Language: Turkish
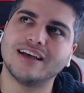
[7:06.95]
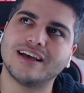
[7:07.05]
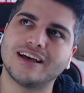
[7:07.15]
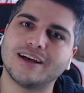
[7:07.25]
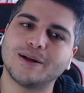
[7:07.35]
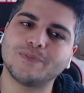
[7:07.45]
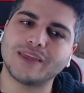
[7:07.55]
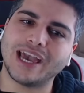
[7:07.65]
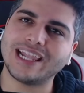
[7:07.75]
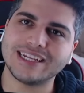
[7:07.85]
Ee,
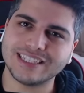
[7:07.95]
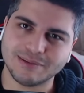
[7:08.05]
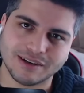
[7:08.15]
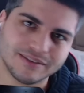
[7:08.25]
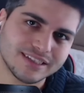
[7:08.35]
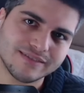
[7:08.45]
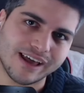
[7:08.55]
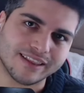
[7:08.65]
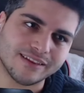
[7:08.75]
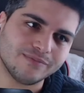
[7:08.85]
eğlenceli bir havası
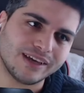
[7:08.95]
vardı.